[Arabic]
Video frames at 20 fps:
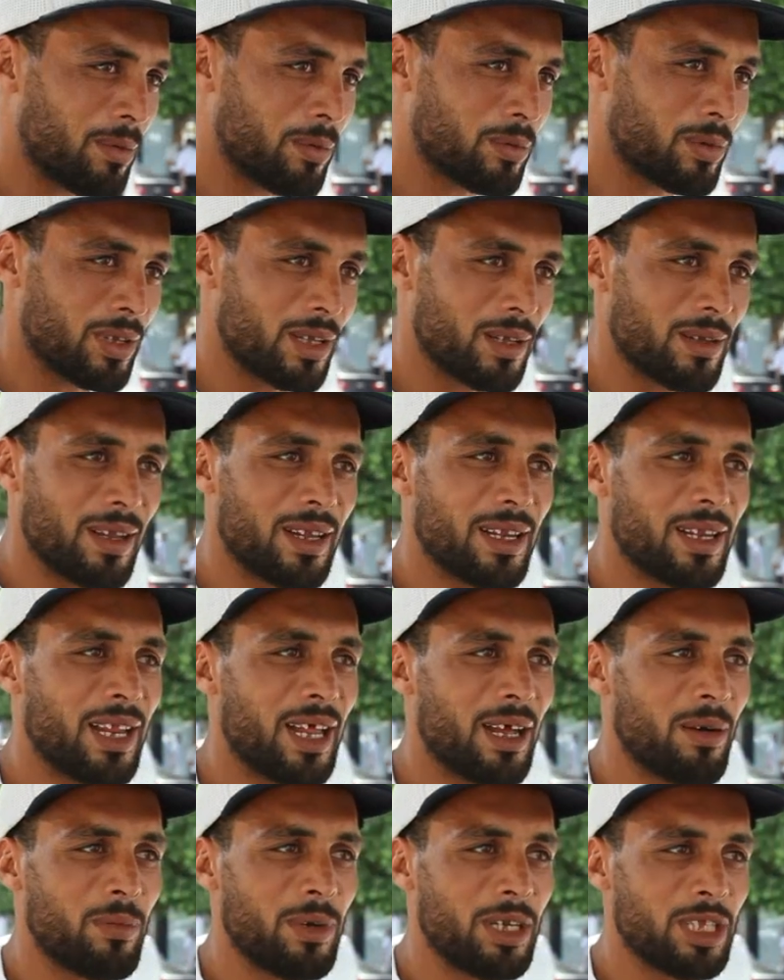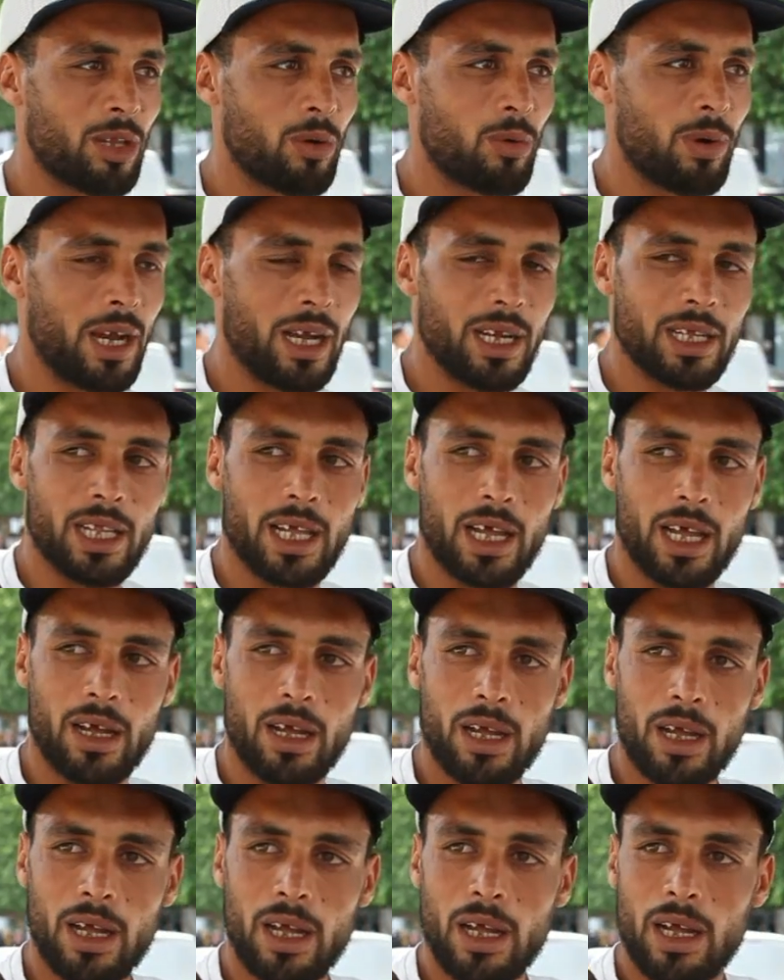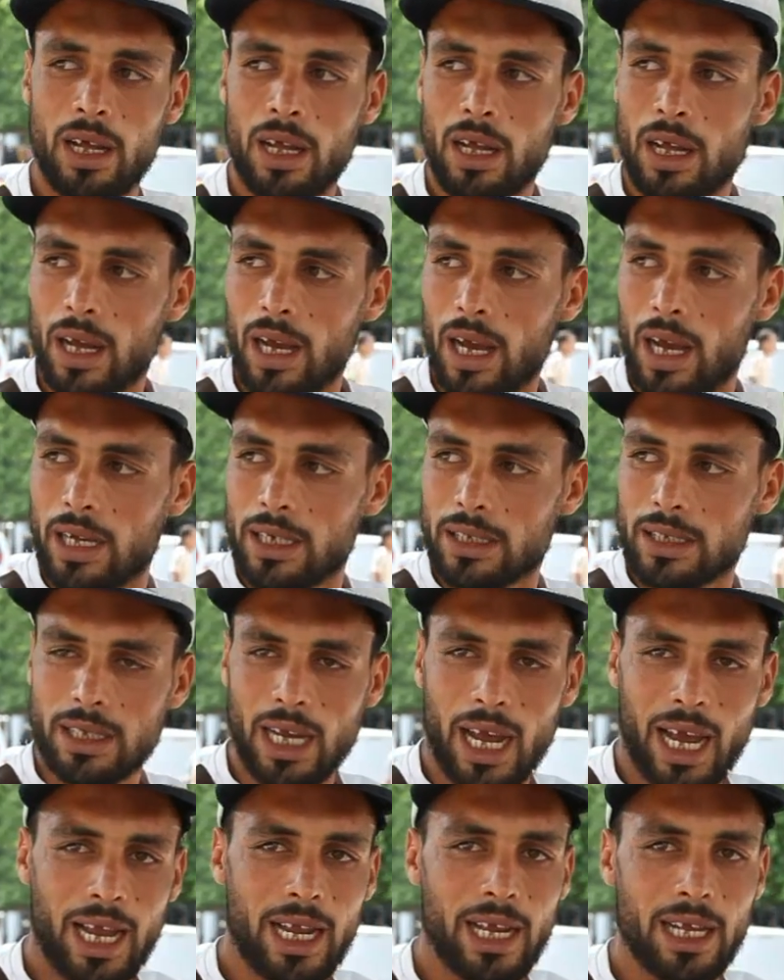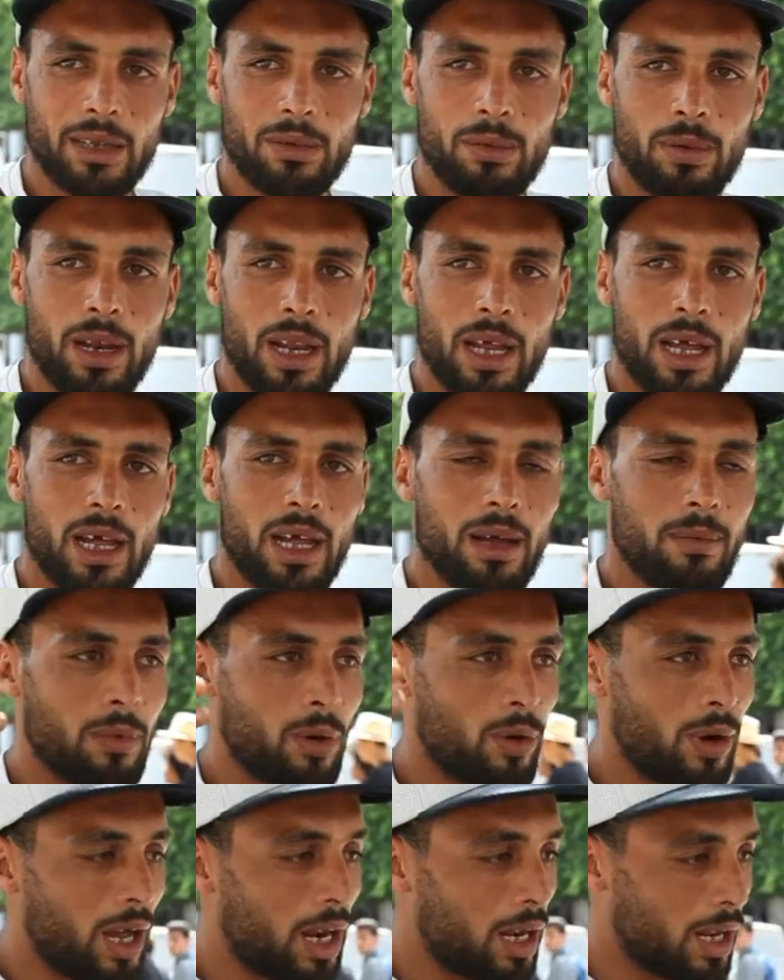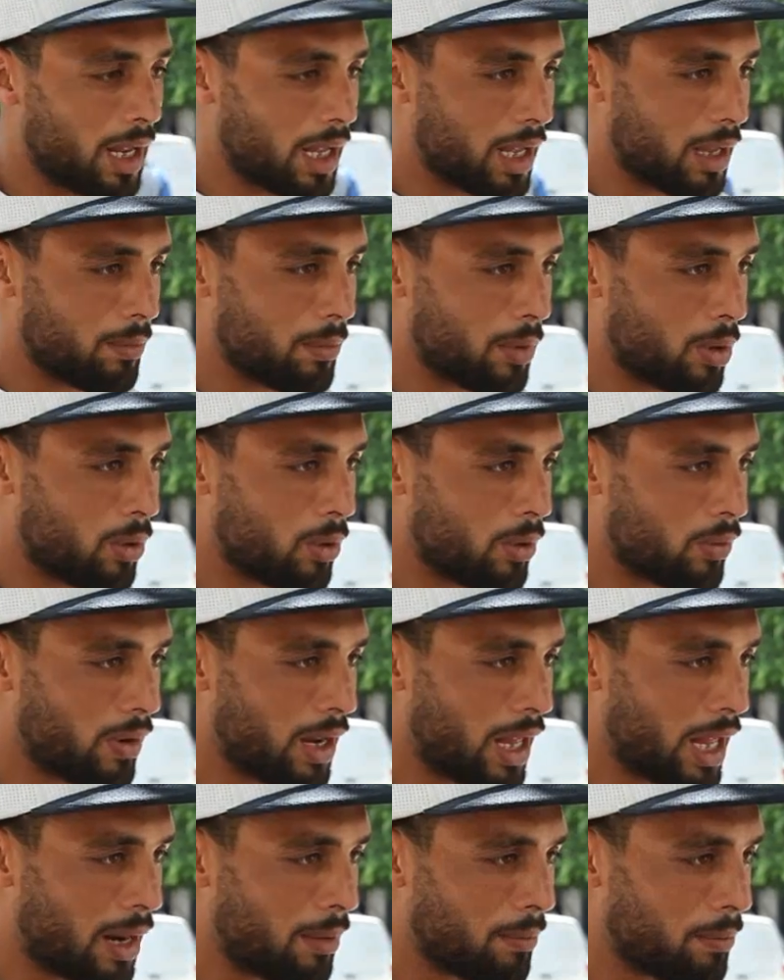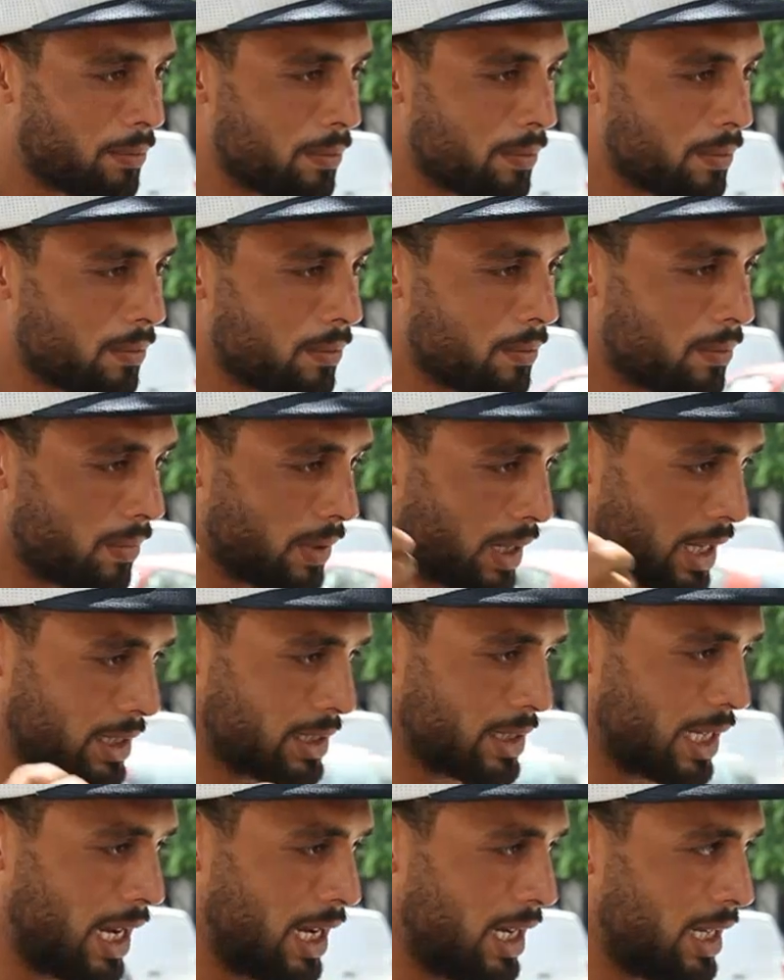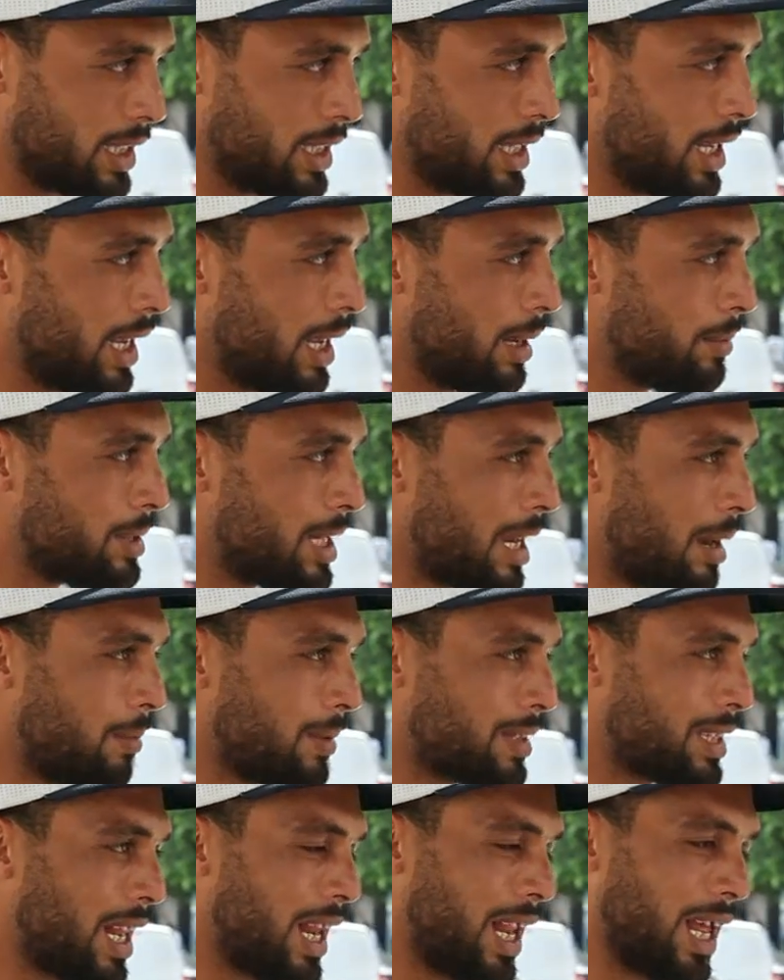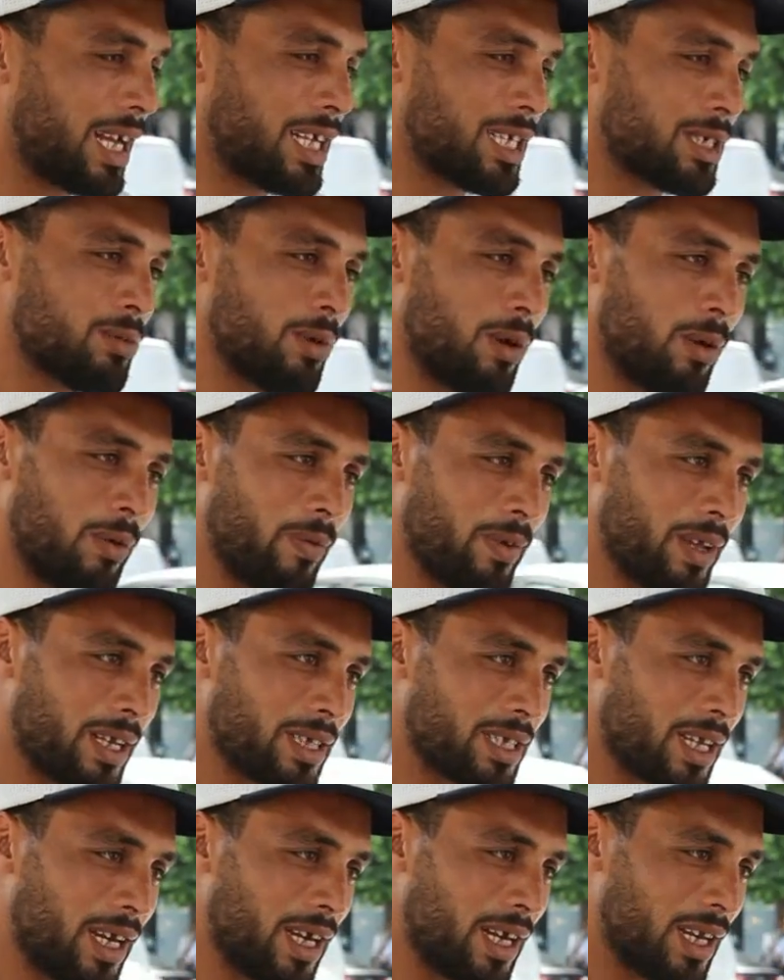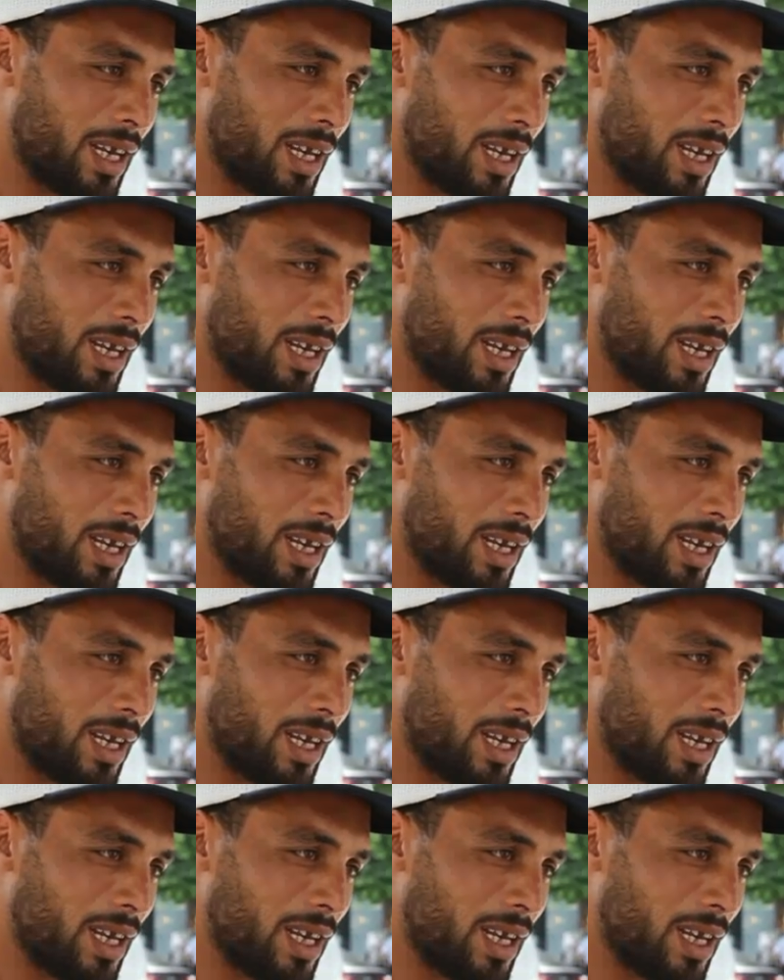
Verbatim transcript: كنت انا امنيتي الوحيده قيس سعيد ولا ما هو اعلى قمه هو في الهرم قيس سعيد يمشي يعمل طلع كسبه ولا في قصرين